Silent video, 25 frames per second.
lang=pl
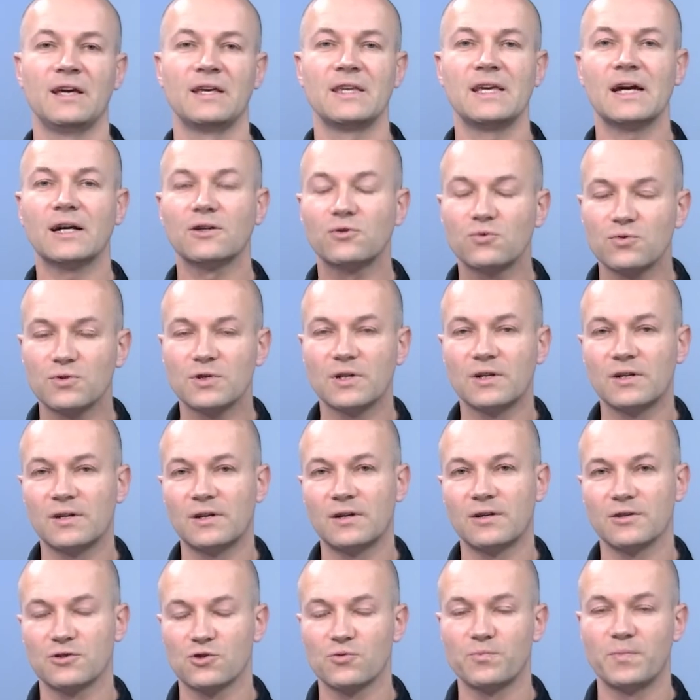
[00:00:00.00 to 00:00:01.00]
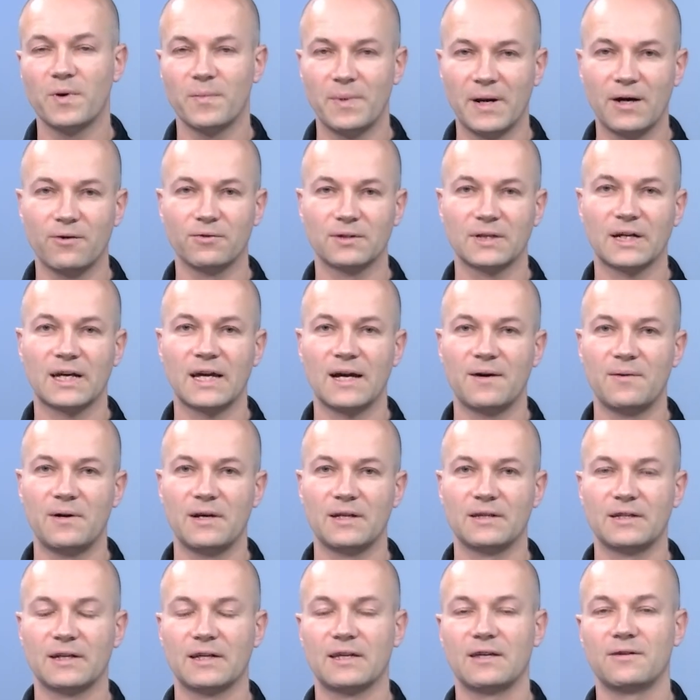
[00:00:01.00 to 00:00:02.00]
jak dużo osób pobrało takie,
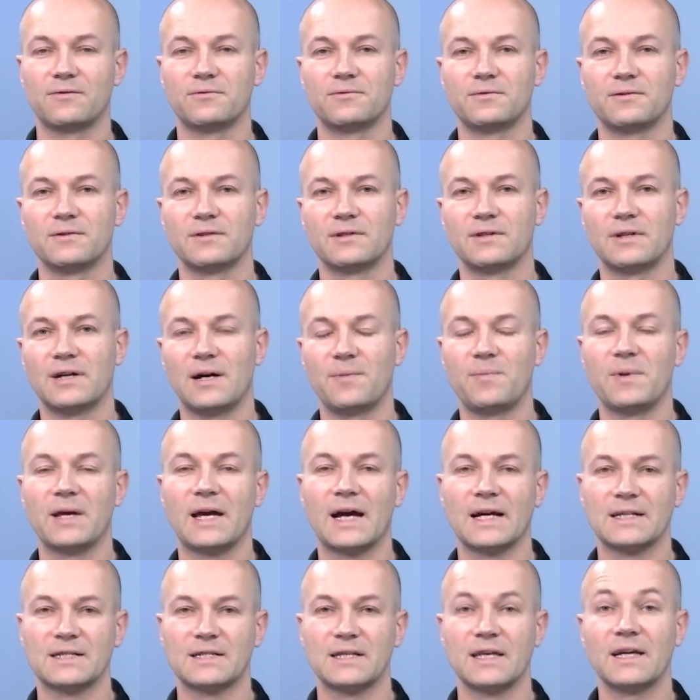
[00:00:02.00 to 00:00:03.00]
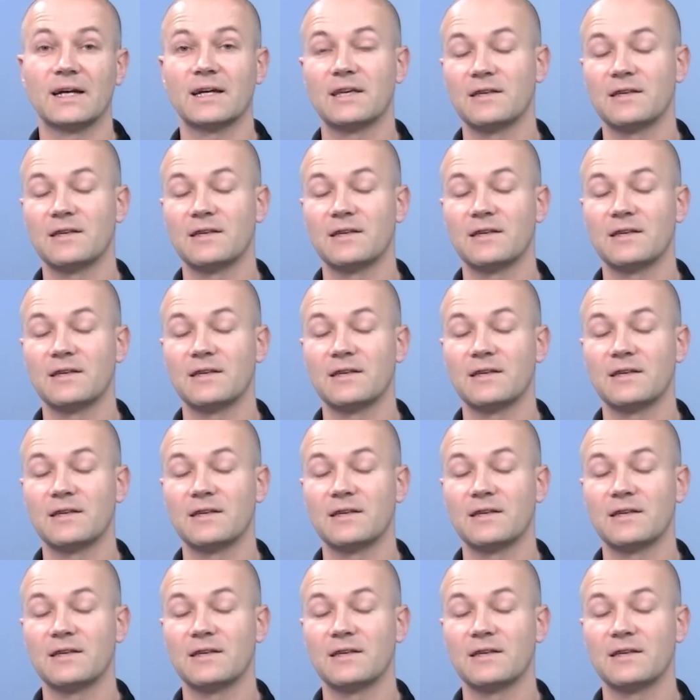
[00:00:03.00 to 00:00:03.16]
taką aplikację,